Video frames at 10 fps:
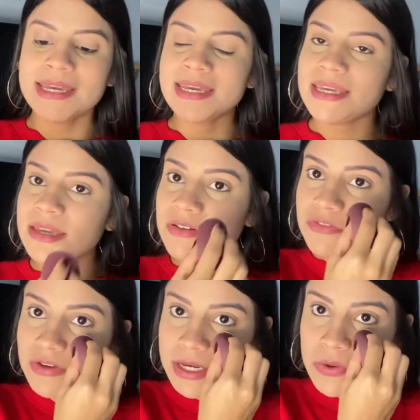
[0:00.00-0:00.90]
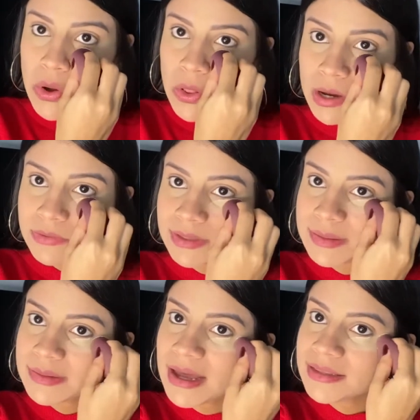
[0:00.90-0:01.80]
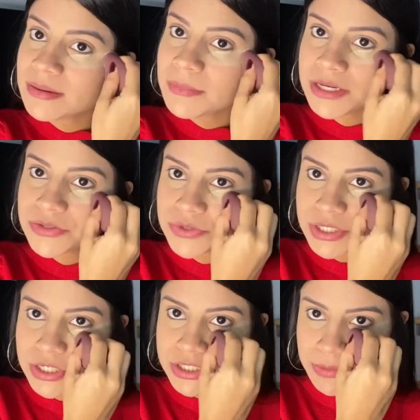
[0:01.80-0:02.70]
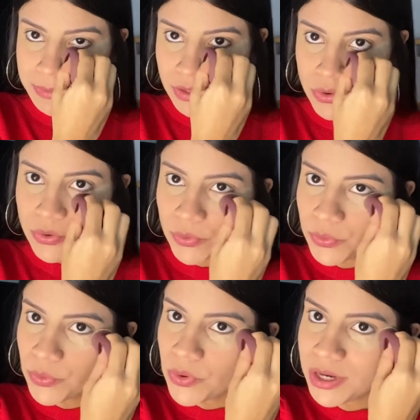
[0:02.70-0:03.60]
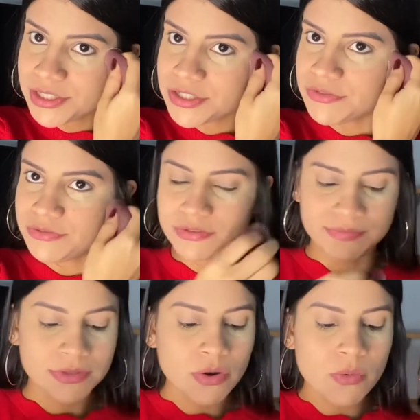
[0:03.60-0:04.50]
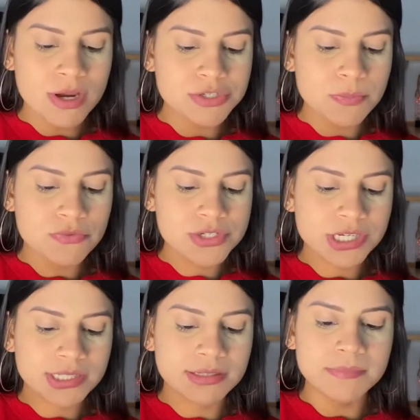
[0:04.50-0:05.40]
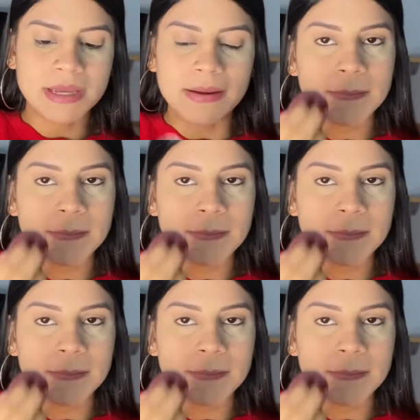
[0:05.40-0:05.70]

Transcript: E venho colocando exatamente onde a gente aplicou o corretivo, com a esponjinha também.